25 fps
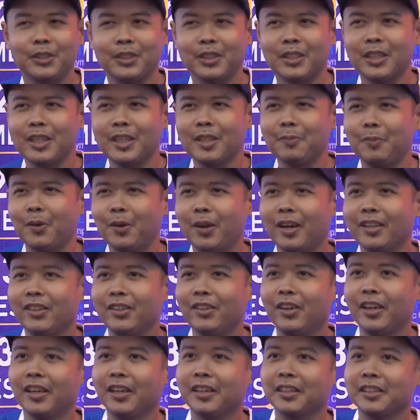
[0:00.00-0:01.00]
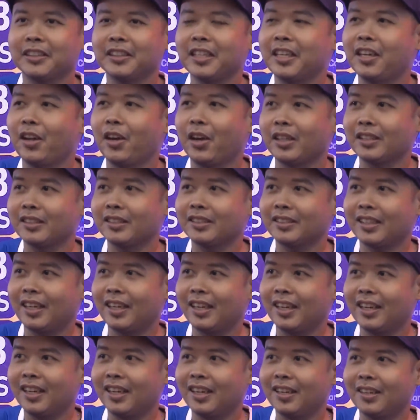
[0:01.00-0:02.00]
Personally po ano eh kasi last
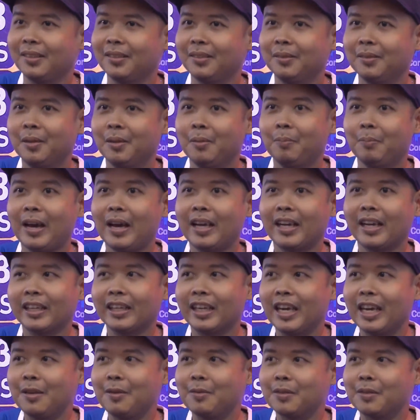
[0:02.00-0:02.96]
uh, para